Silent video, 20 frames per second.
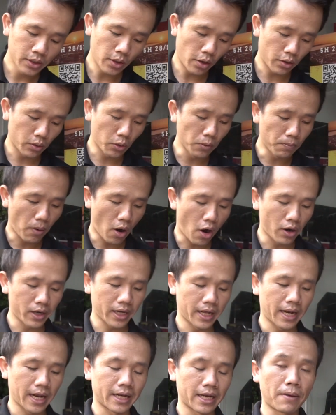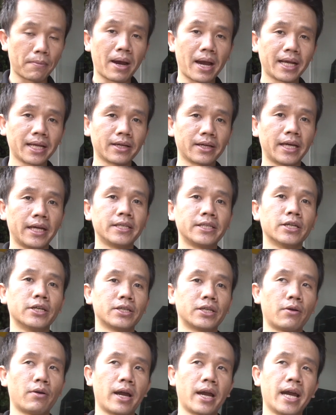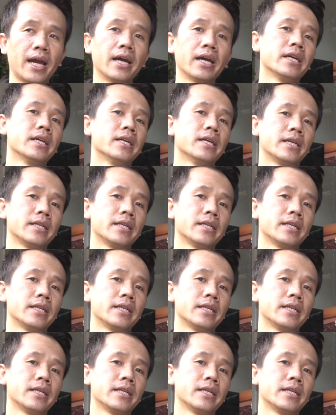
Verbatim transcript: Còn Blue Point này là nó bán cho thị trường châu Á